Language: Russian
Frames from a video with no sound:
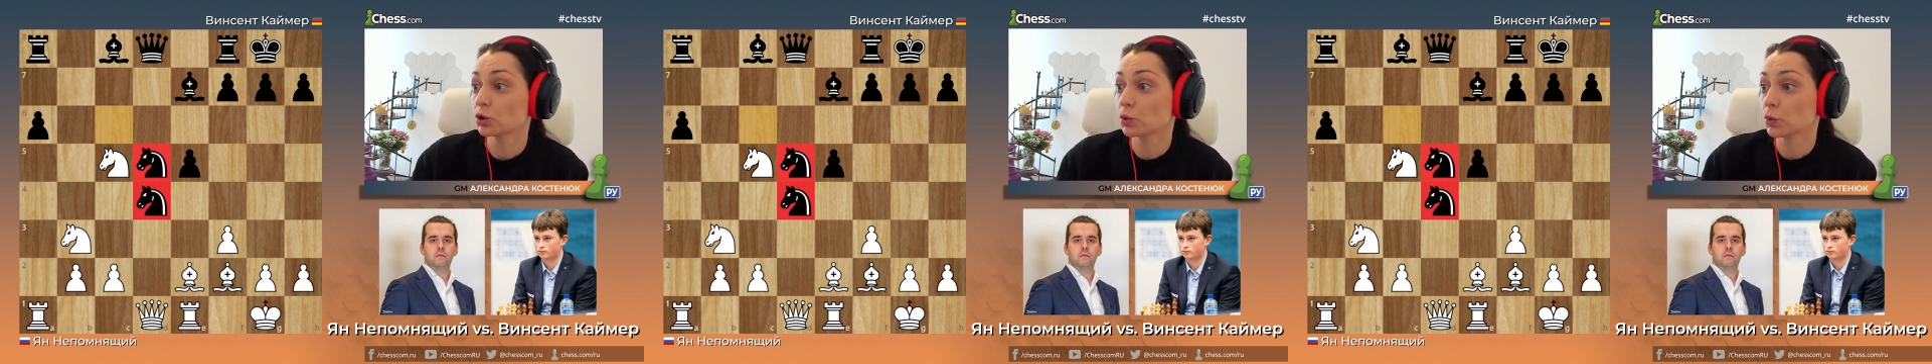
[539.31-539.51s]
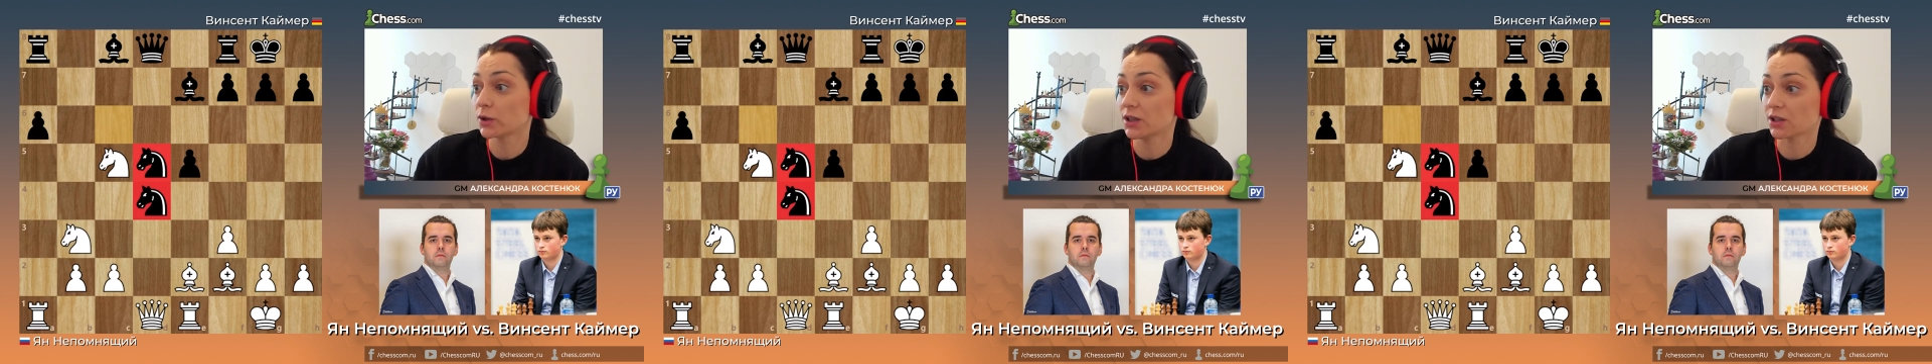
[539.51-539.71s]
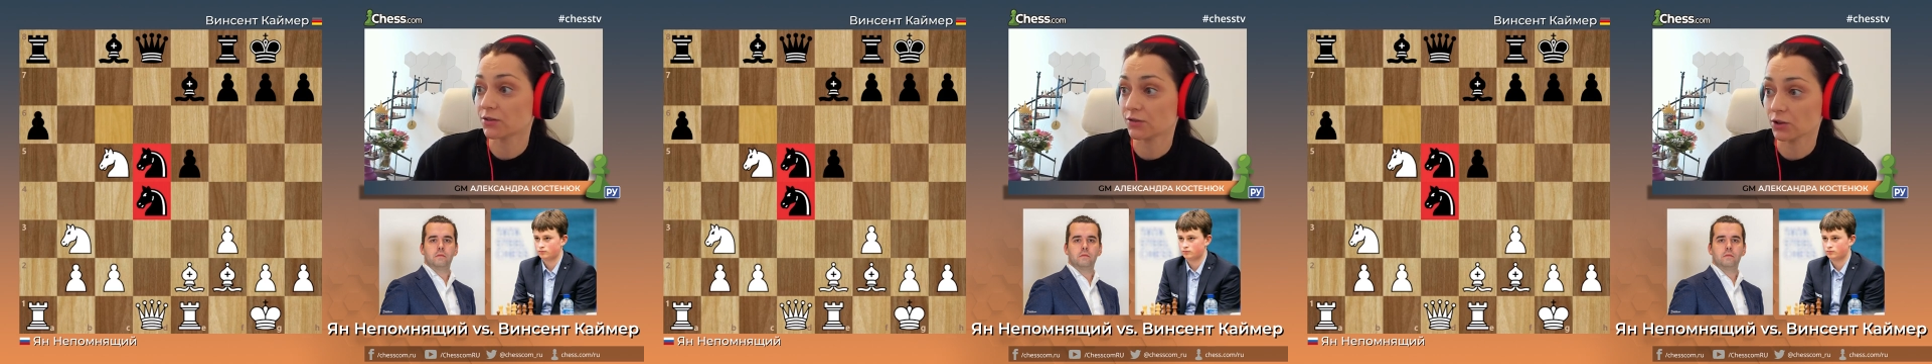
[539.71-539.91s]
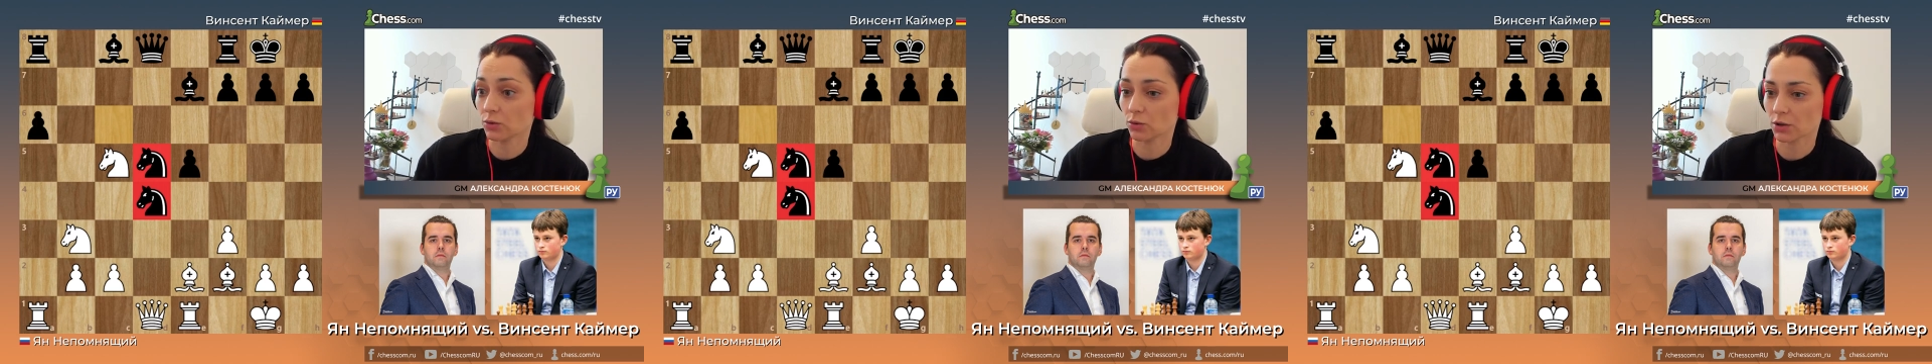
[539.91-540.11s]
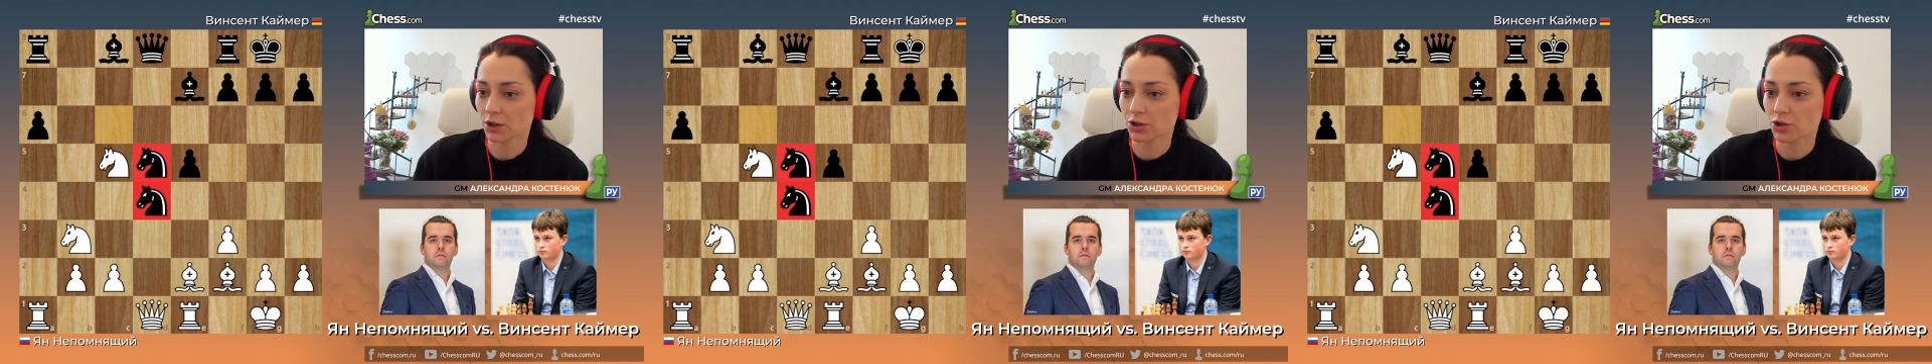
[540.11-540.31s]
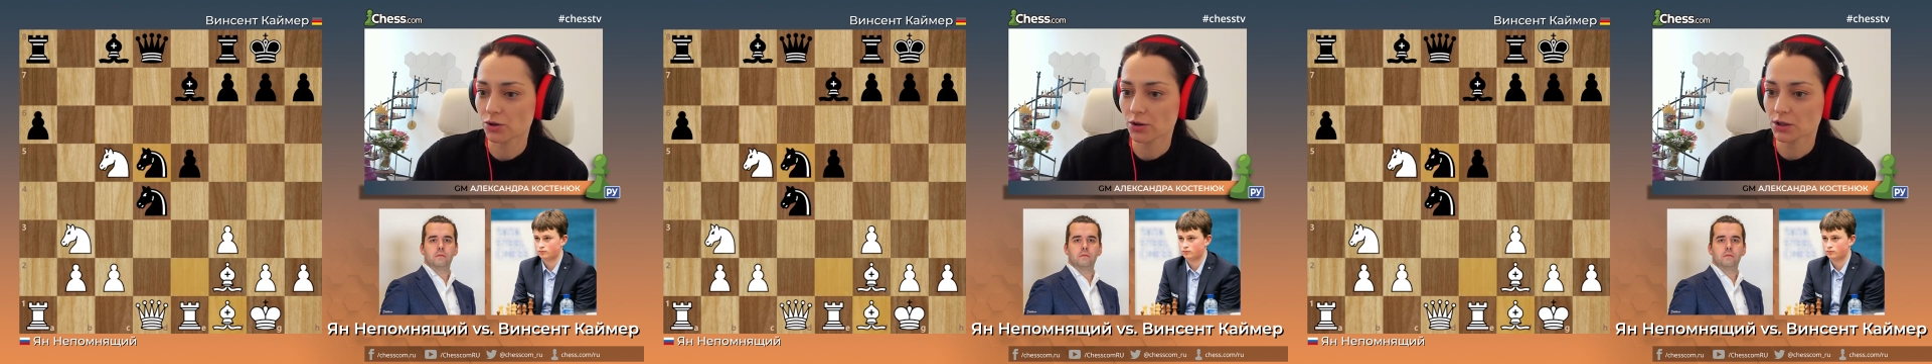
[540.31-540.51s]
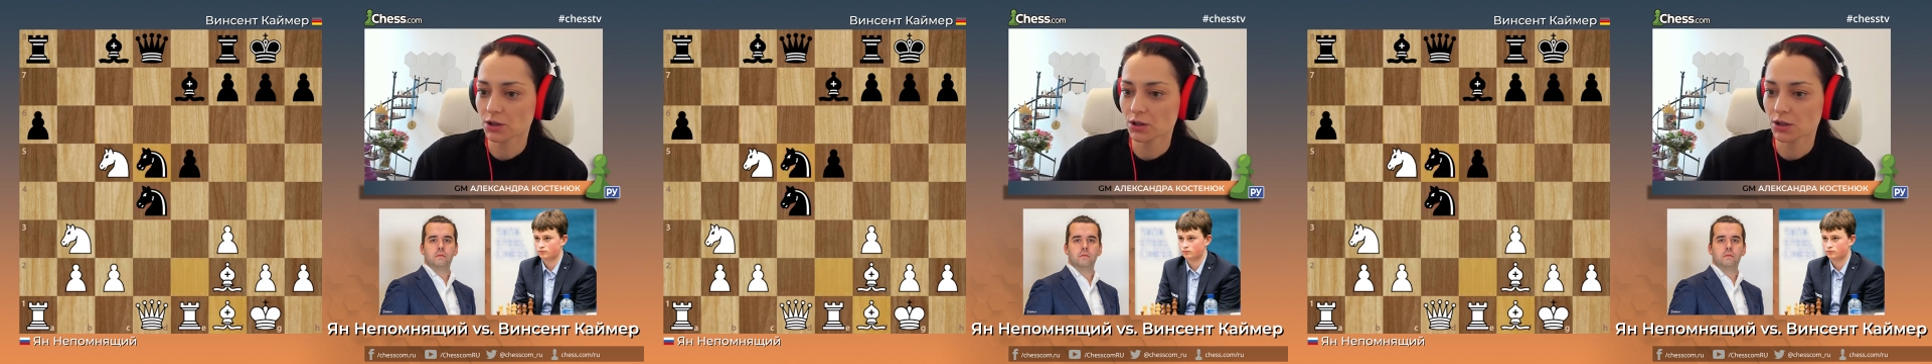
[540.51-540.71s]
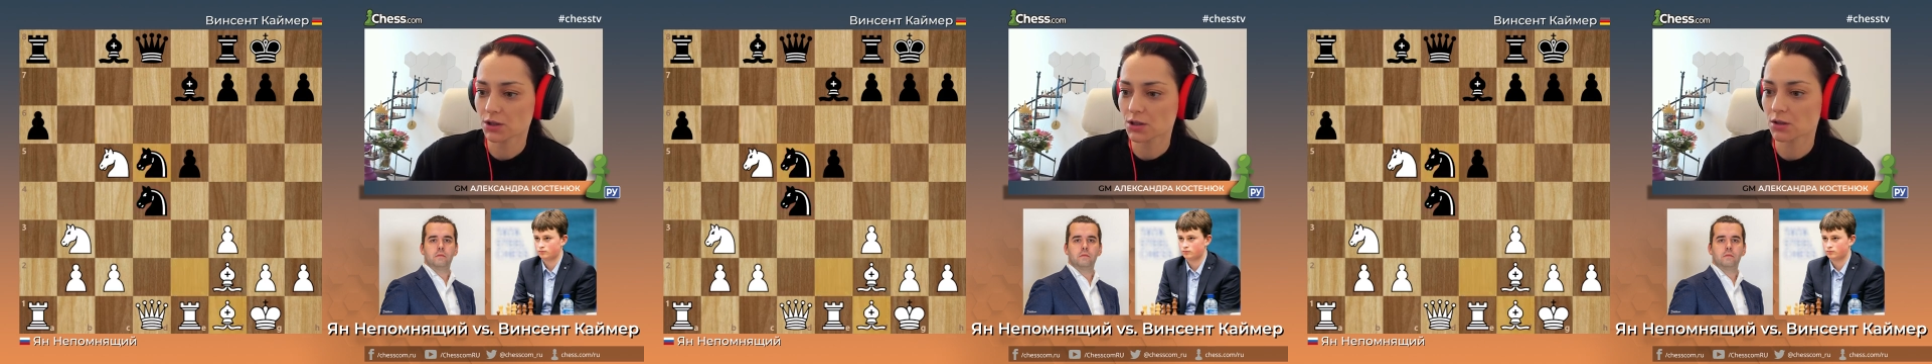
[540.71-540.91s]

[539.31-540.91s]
других фигурах черных.